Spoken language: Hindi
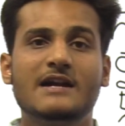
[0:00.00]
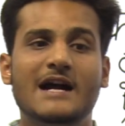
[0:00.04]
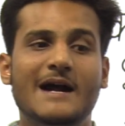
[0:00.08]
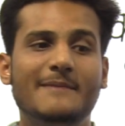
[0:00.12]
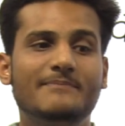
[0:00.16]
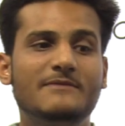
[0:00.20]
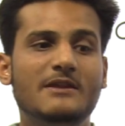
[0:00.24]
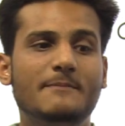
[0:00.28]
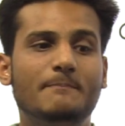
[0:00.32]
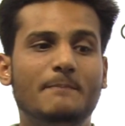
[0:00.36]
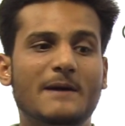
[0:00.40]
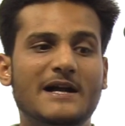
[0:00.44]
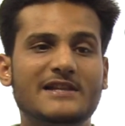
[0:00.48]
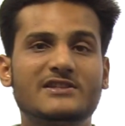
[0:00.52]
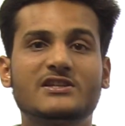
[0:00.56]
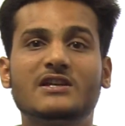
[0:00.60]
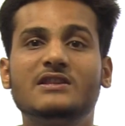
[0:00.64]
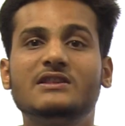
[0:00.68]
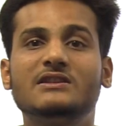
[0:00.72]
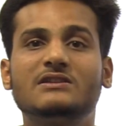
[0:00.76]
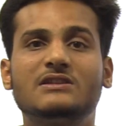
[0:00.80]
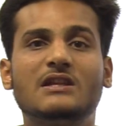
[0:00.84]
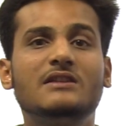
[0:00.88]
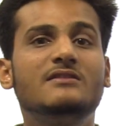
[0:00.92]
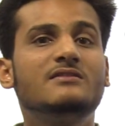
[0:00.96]
हमने
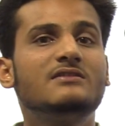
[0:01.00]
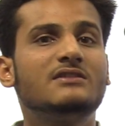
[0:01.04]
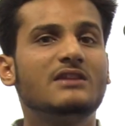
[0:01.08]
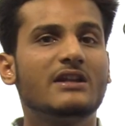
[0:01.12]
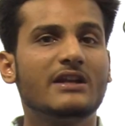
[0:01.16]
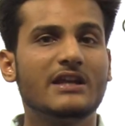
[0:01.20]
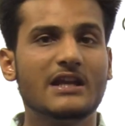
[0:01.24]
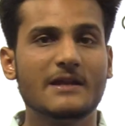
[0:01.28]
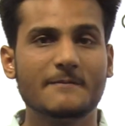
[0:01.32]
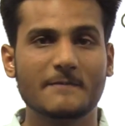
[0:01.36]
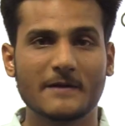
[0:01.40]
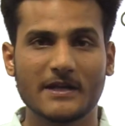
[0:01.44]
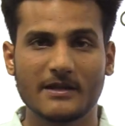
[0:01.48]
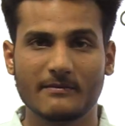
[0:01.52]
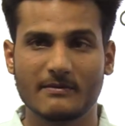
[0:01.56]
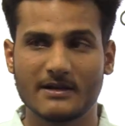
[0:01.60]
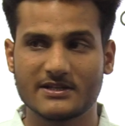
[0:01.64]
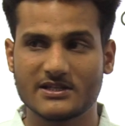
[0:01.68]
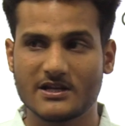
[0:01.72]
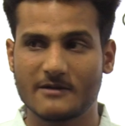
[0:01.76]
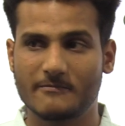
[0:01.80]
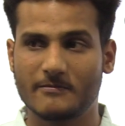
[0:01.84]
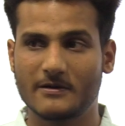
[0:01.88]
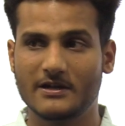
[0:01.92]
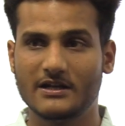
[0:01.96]
पाचन तंत्र की
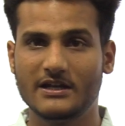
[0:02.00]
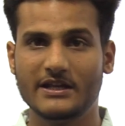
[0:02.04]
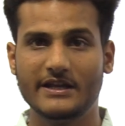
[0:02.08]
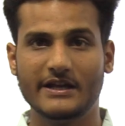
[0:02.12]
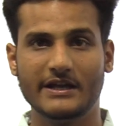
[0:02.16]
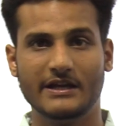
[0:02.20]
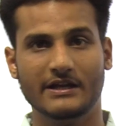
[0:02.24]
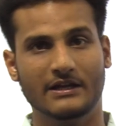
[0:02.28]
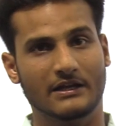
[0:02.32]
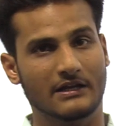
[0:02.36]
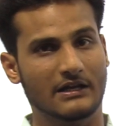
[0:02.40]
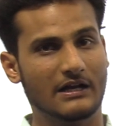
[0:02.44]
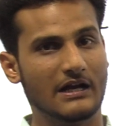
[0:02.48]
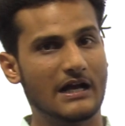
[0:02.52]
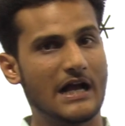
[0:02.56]
परिभाषा पढ़ ली है